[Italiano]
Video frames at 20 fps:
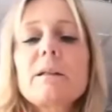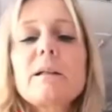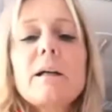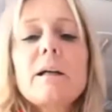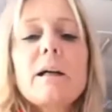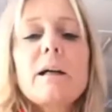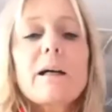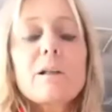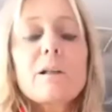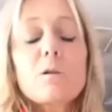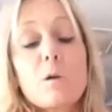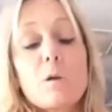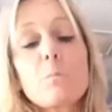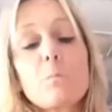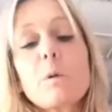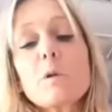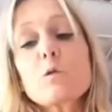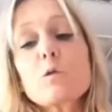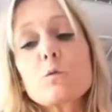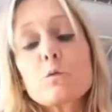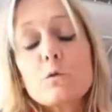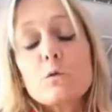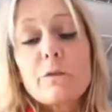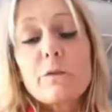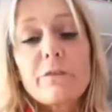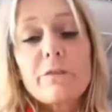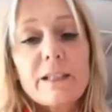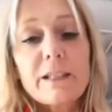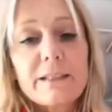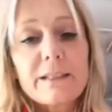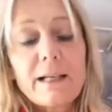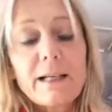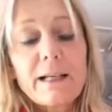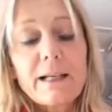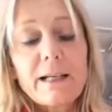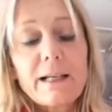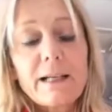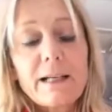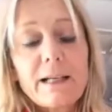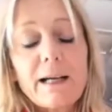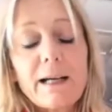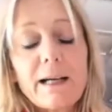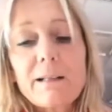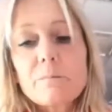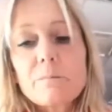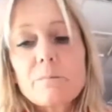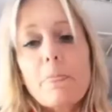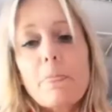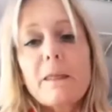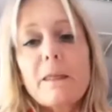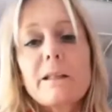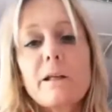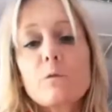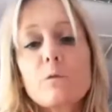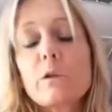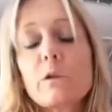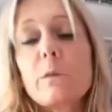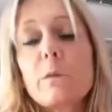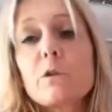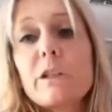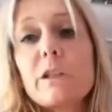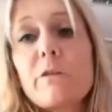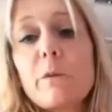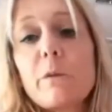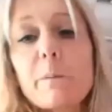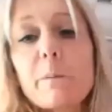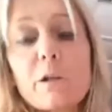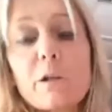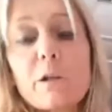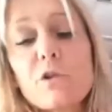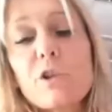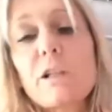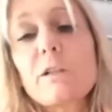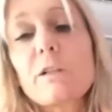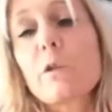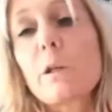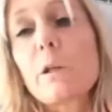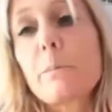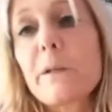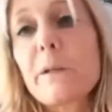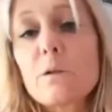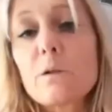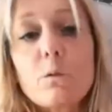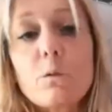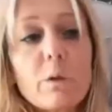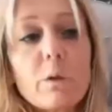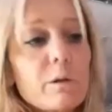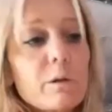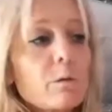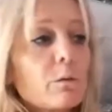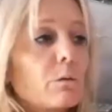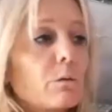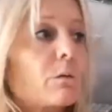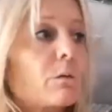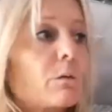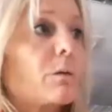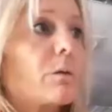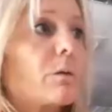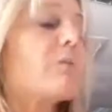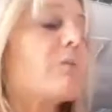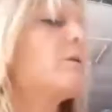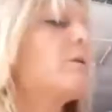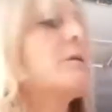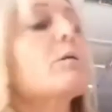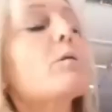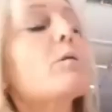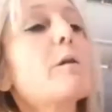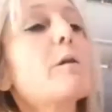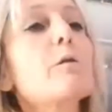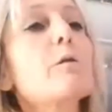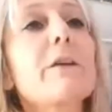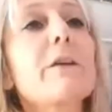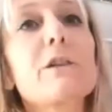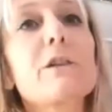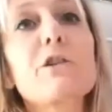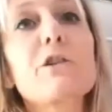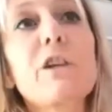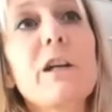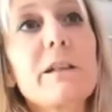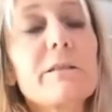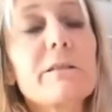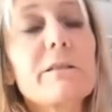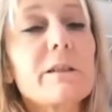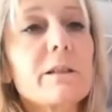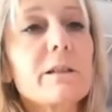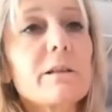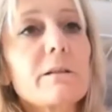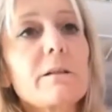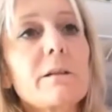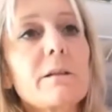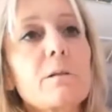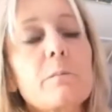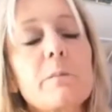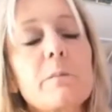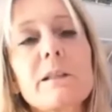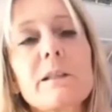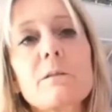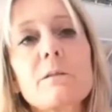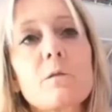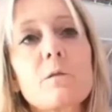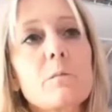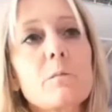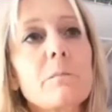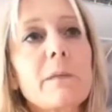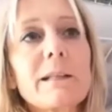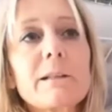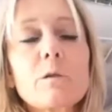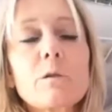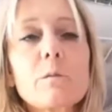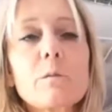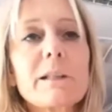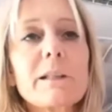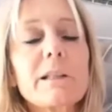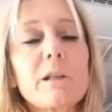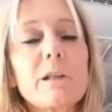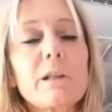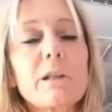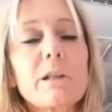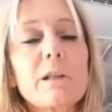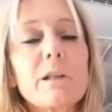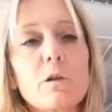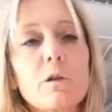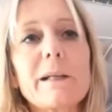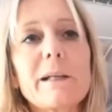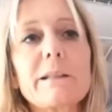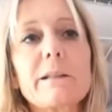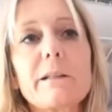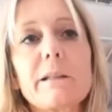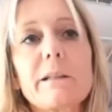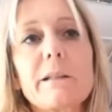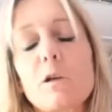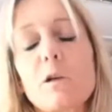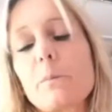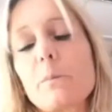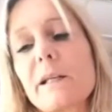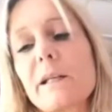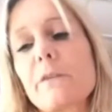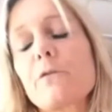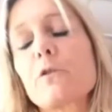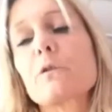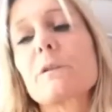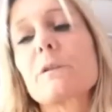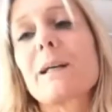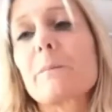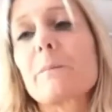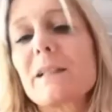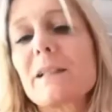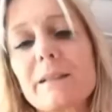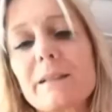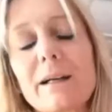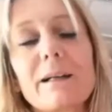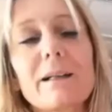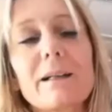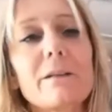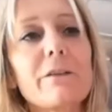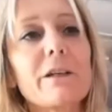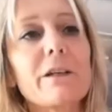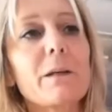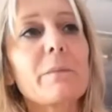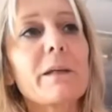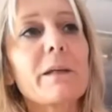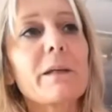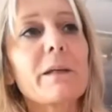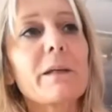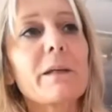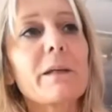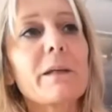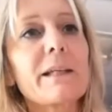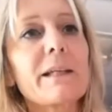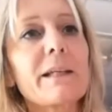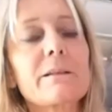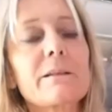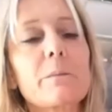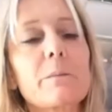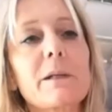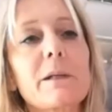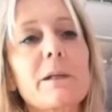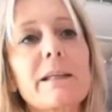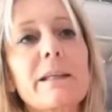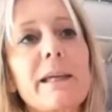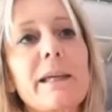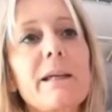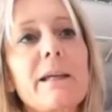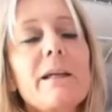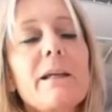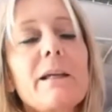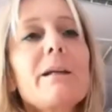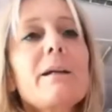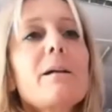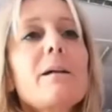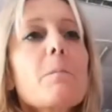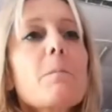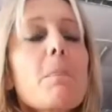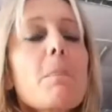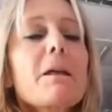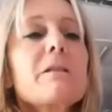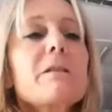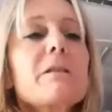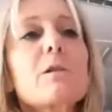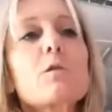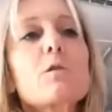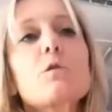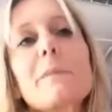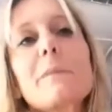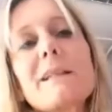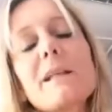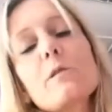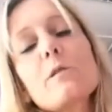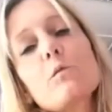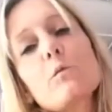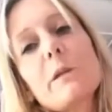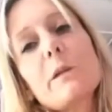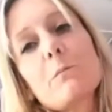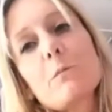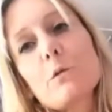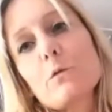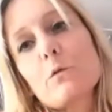Allora, un po' tutto in verità, ed è uno dei motivi perché ho scelto, ripeto, questo, questo franchising. E non, me, non, sma, non, smetterò mai di dirlo perché è fondamentale veramente, perché secondo me da soli è molto